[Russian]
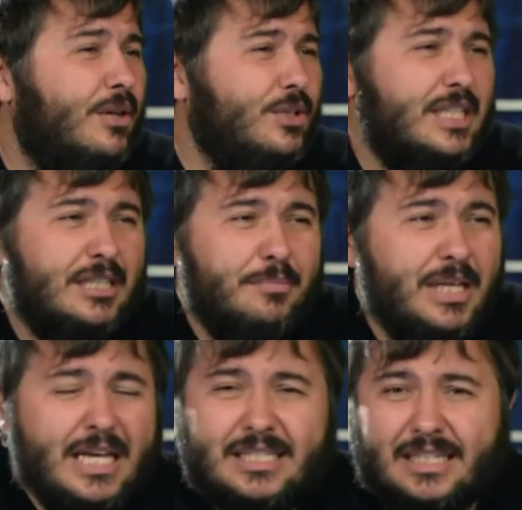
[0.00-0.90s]
О, если бы
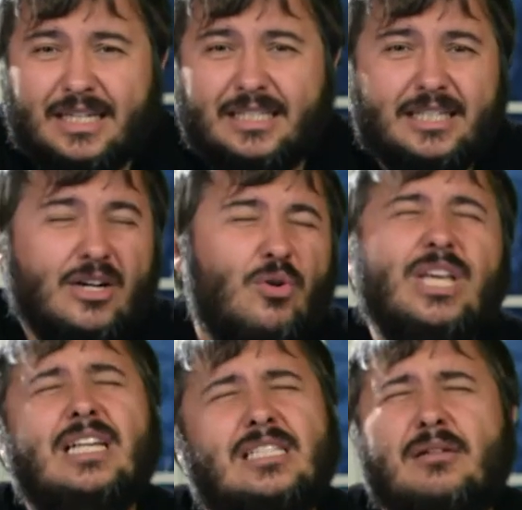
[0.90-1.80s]
меня не сократили. О,
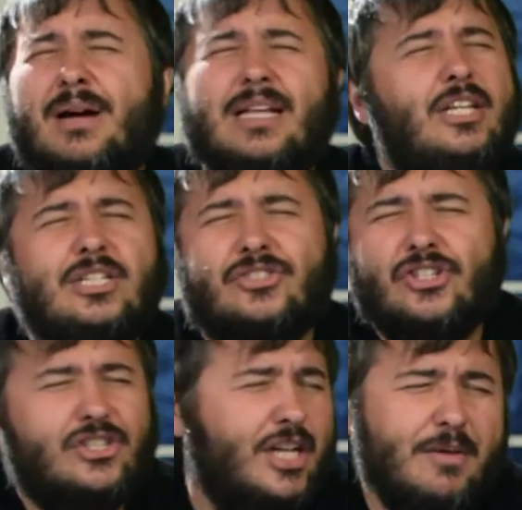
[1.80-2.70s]
если бы они
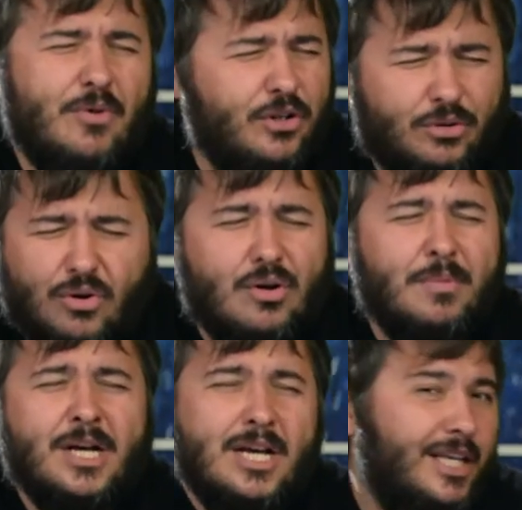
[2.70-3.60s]
снесли мой
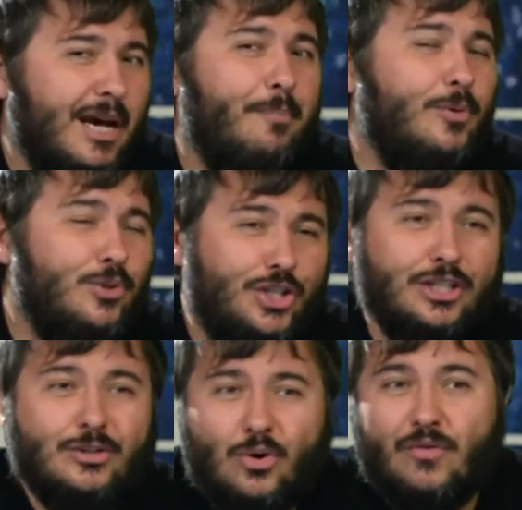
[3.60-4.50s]
дом, я
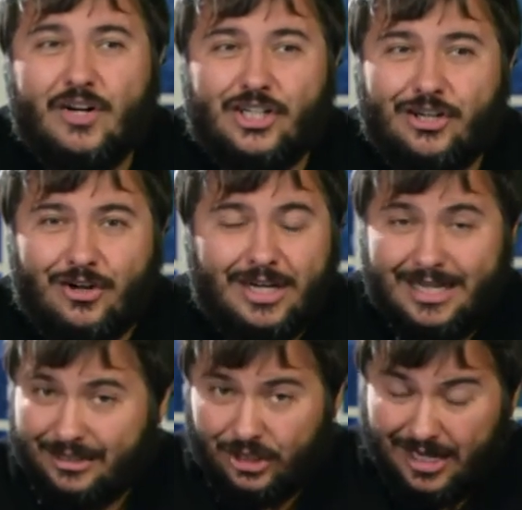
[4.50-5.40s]
получил новое жилье.
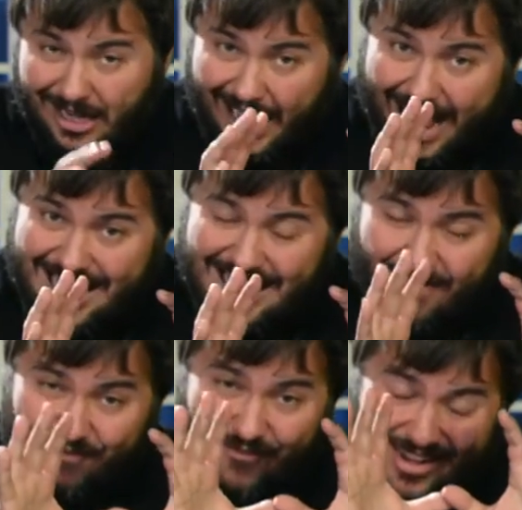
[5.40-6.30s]
То есть они,
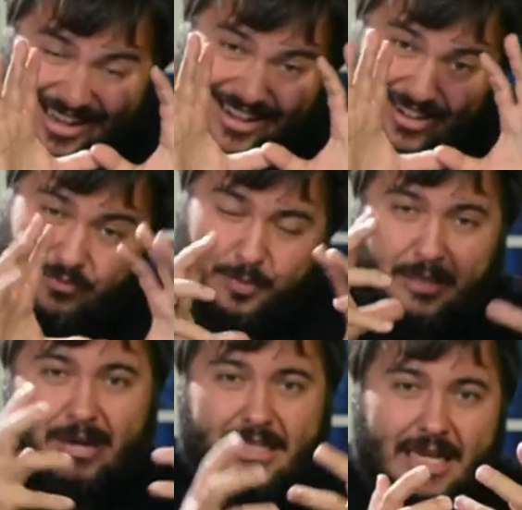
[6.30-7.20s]

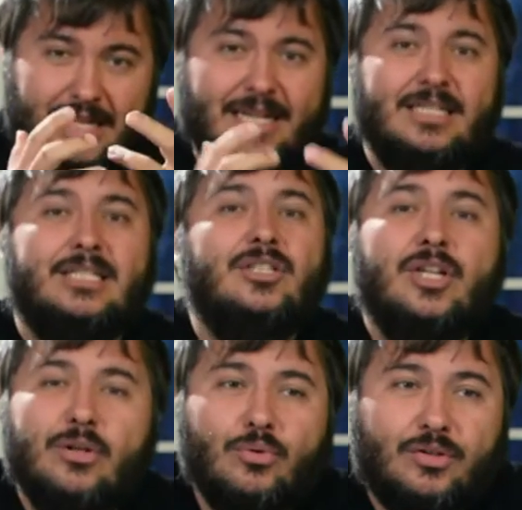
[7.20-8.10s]
понимаете, они
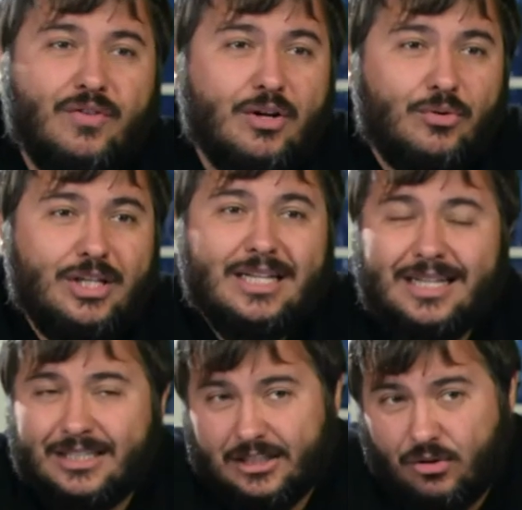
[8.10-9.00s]
концентрируют веру не
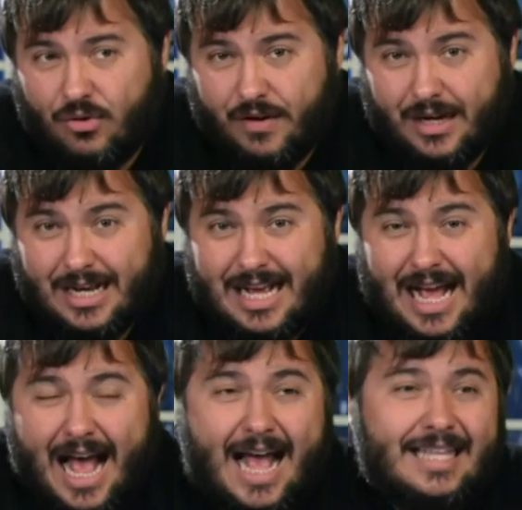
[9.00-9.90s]
на слове,
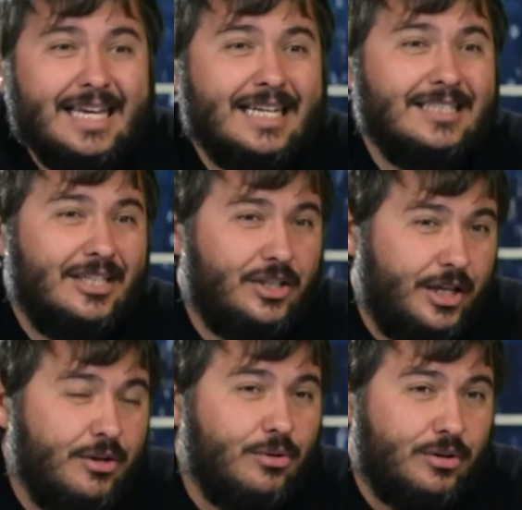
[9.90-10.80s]
они
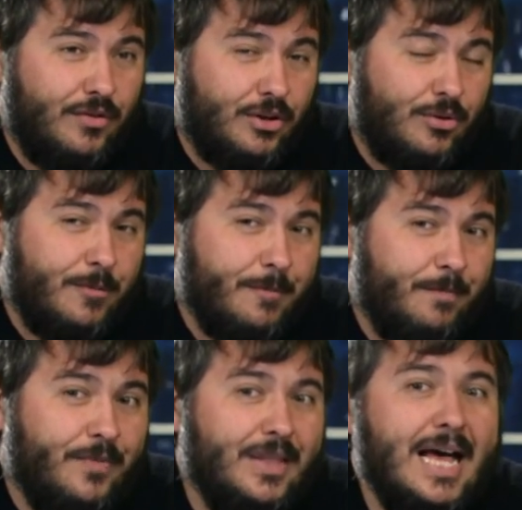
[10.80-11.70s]
концентрируют веру
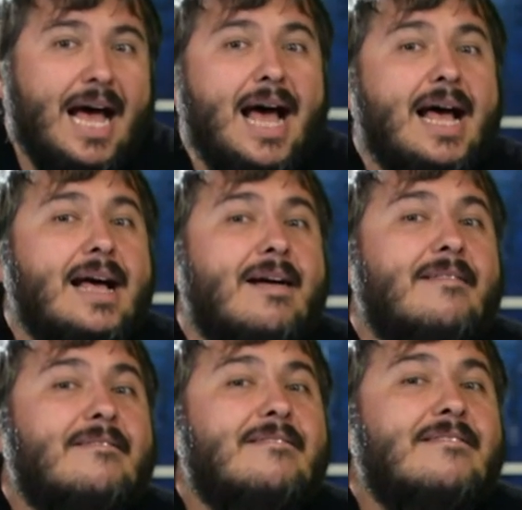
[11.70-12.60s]
на
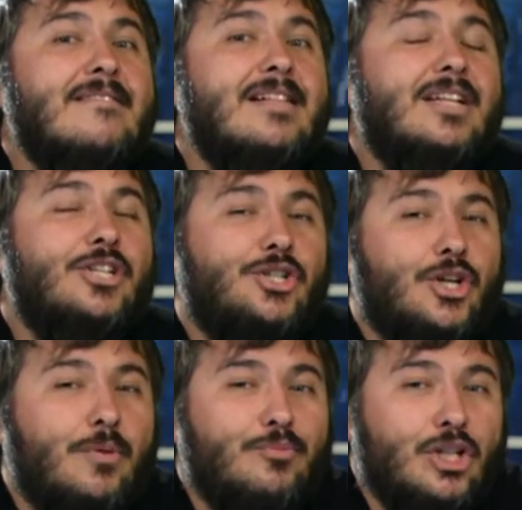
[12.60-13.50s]
чем-то